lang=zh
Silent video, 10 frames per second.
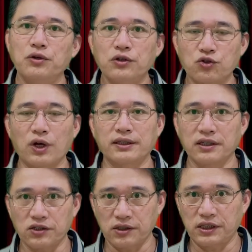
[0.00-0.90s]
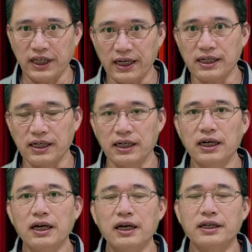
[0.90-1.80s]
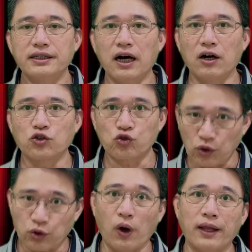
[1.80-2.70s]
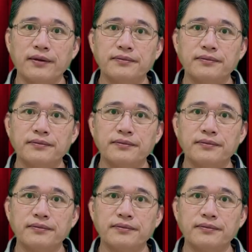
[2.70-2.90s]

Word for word: 运转的时间隔要缩短，